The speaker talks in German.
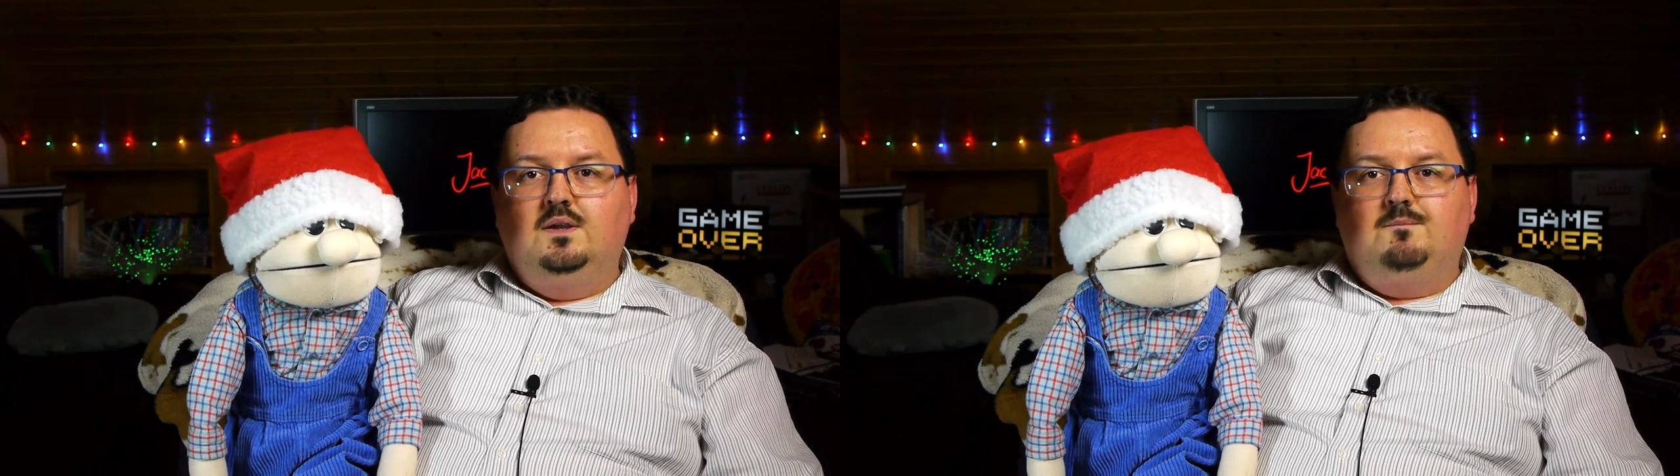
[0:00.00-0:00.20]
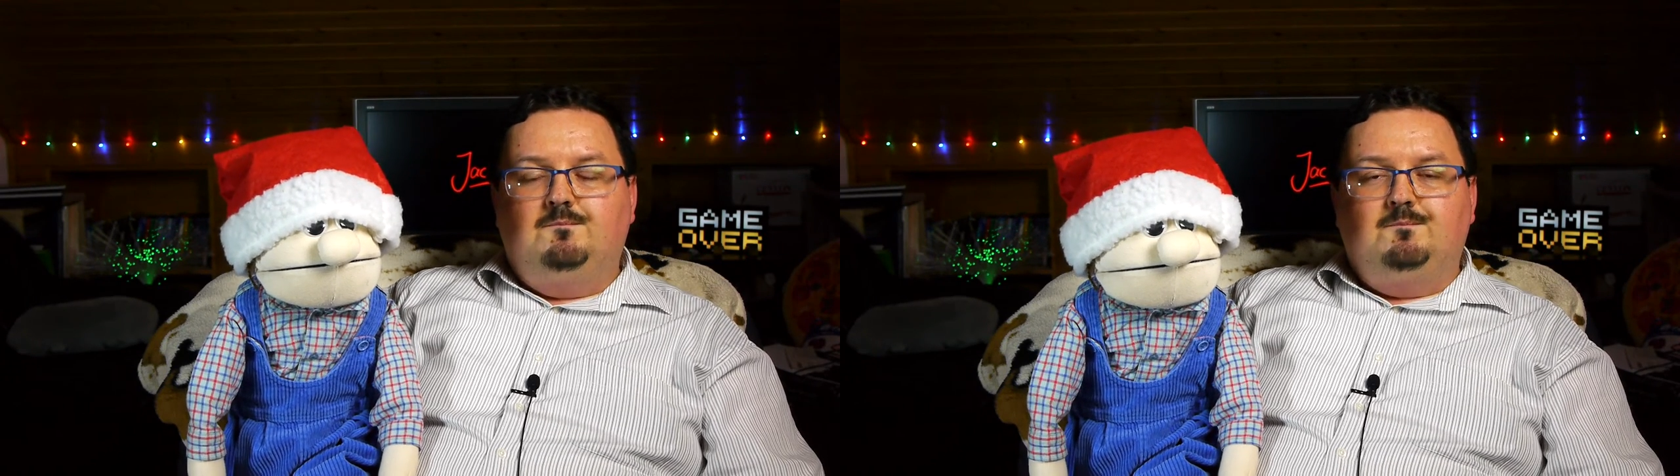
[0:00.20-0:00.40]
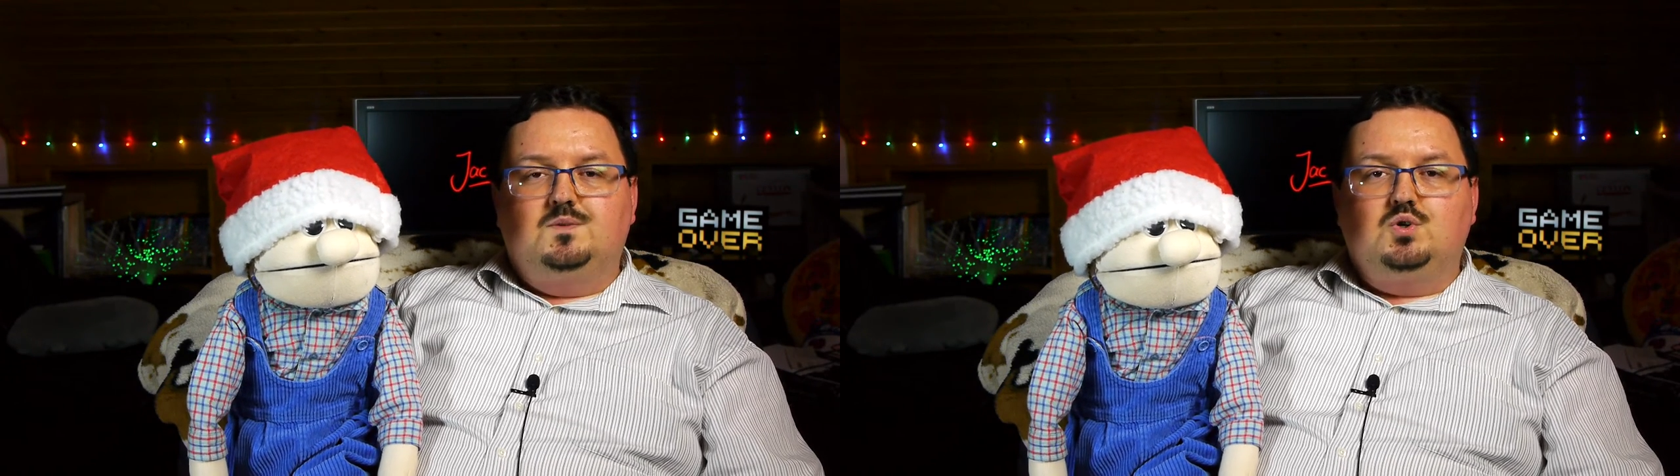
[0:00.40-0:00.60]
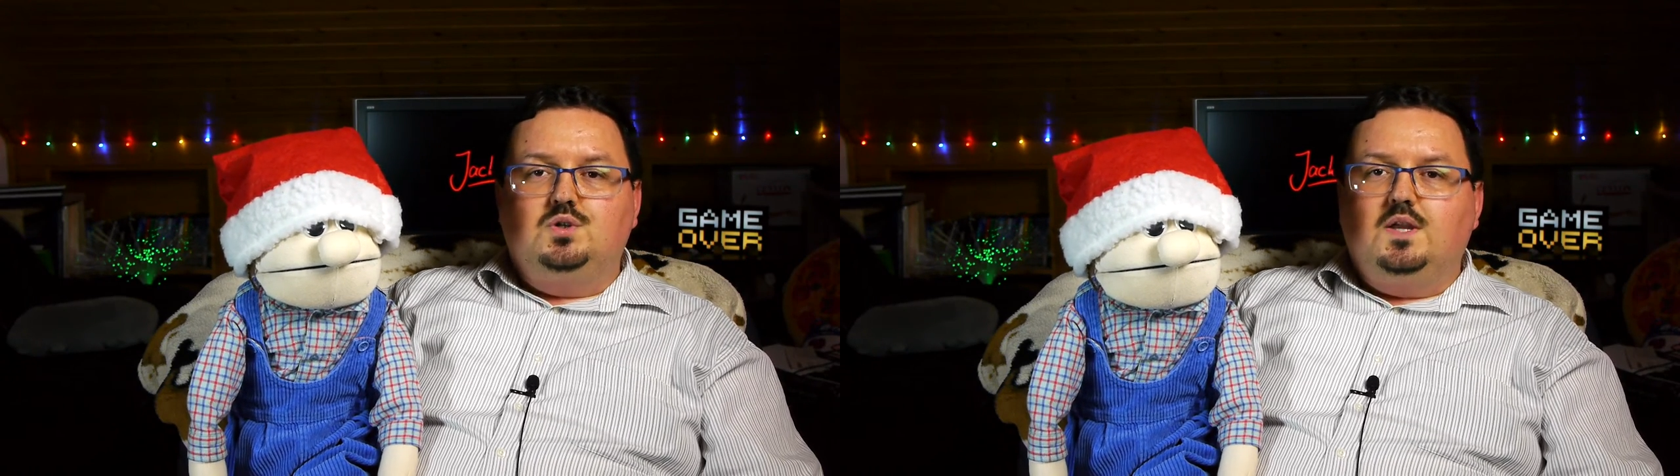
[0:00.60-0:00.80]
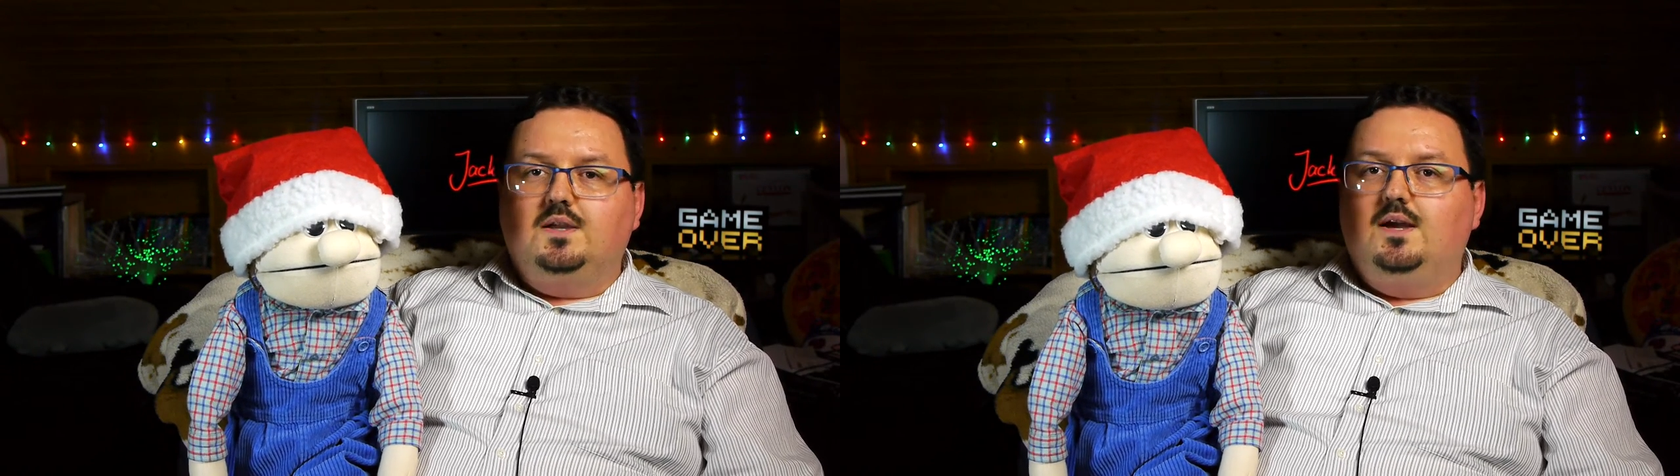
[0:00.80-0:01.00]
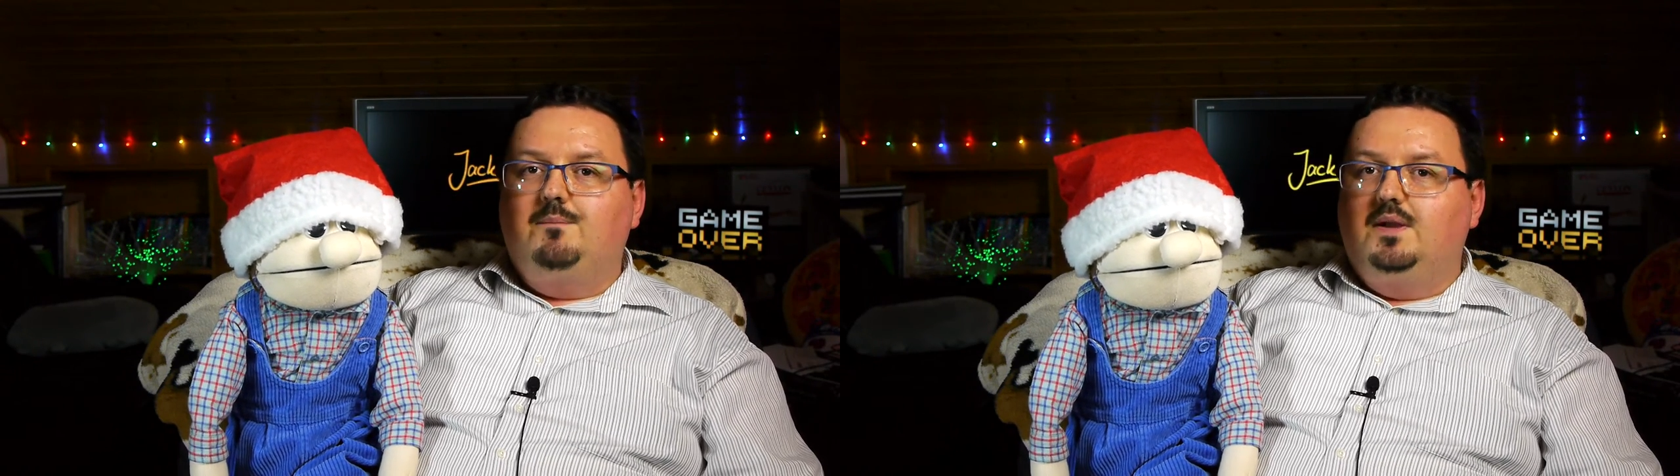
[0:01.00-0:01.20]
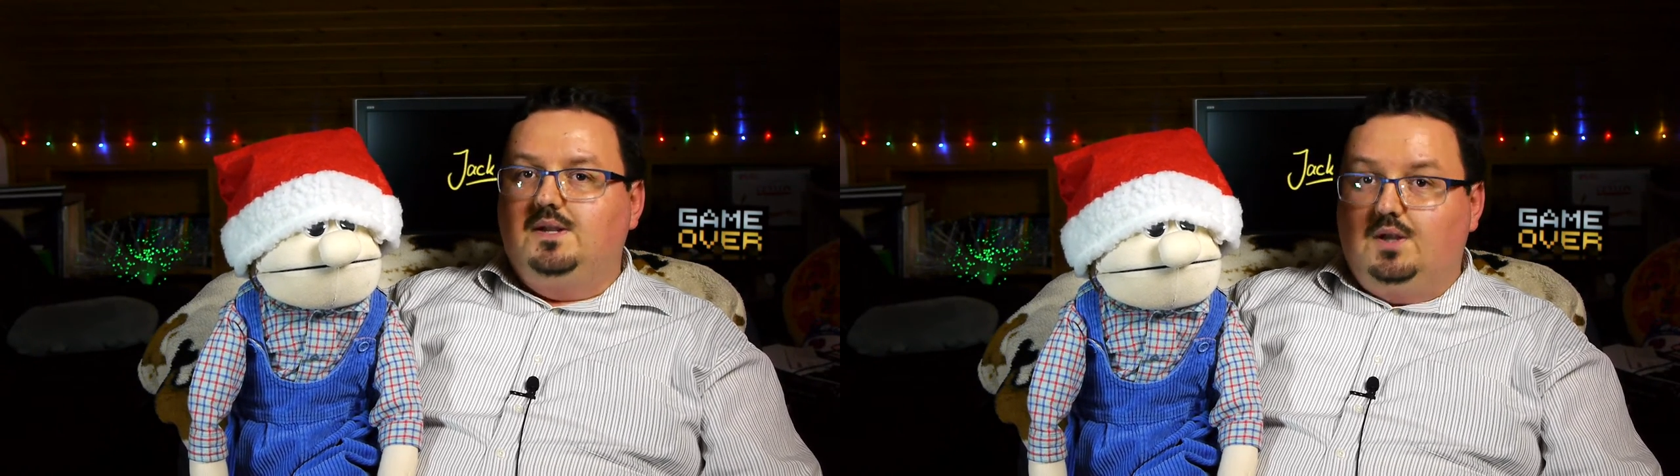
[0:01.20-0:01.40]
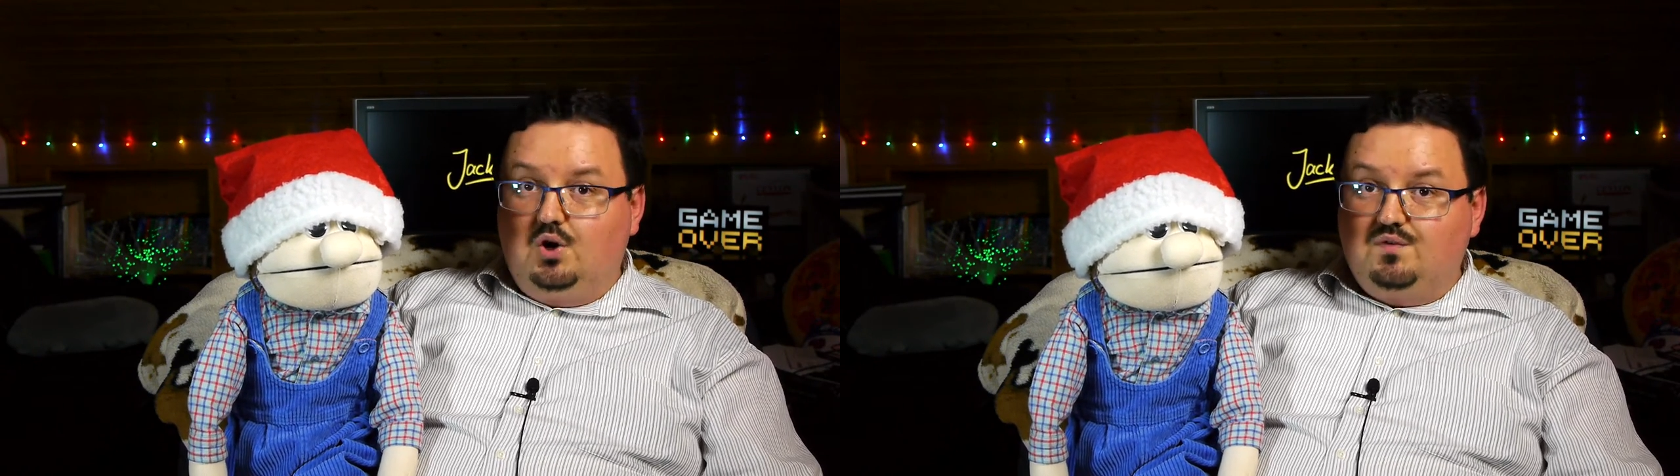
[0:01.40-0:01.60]
hm, soll ich deinen
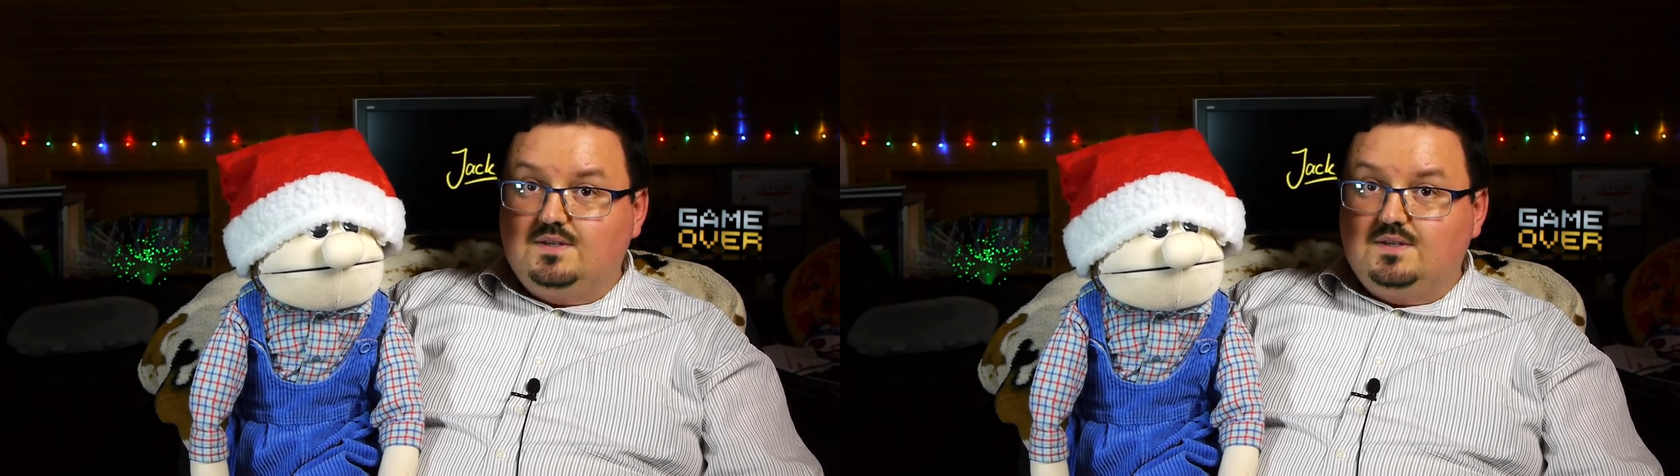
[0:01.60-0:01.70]
Kamelen auch